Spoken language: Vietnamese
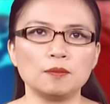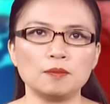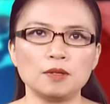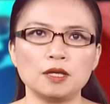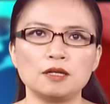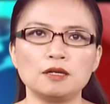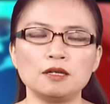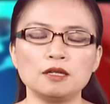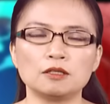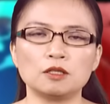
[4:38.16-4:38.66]
Tiếp
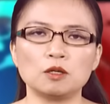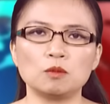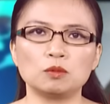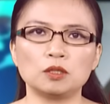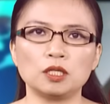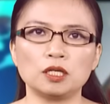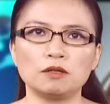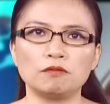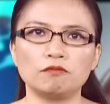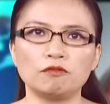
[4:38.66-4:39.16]
đến là
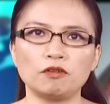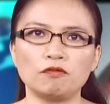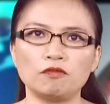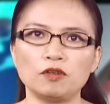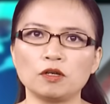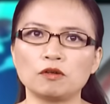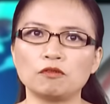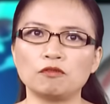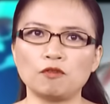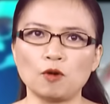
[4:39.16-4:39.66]
thông tin về
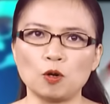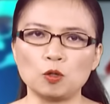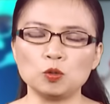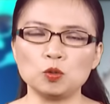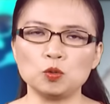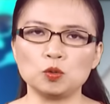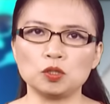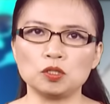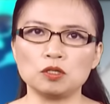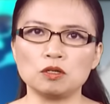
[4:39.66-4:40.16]
việc Phó
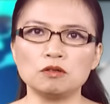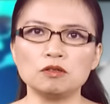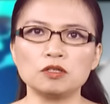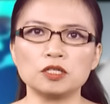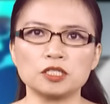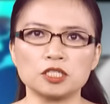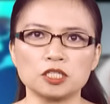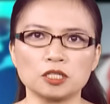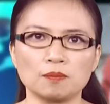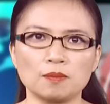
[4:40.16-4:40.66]
Thủ tướng
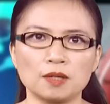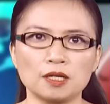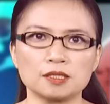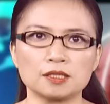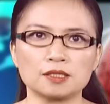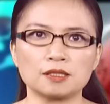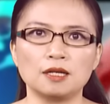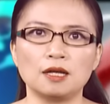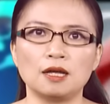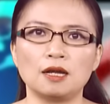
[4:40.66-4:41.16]
Richard
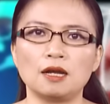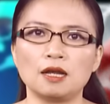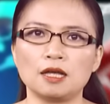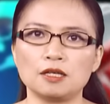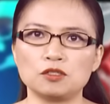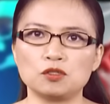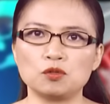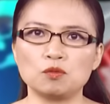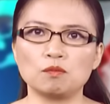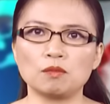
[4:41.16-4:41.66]
Marx
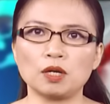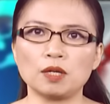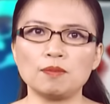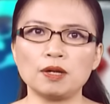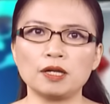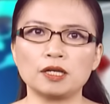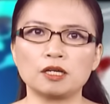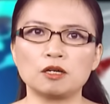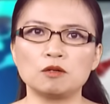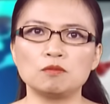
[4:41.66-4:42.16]
lại dùng máy
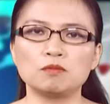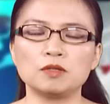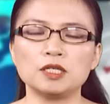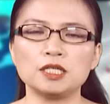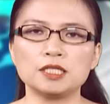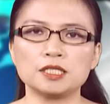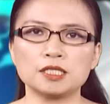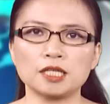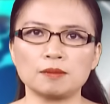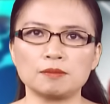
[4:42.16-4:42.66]
bay công
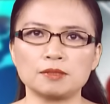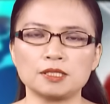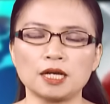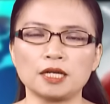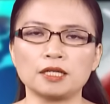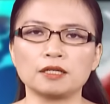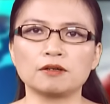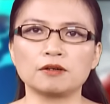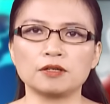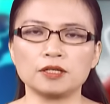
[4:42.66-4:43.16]
đi xem
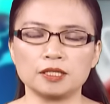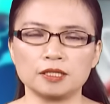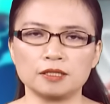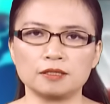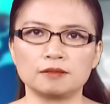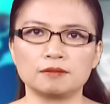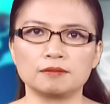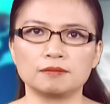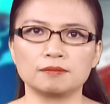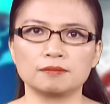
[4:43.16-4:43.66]
giải
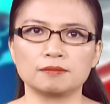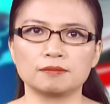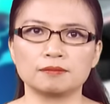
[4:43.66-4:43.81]
cricket.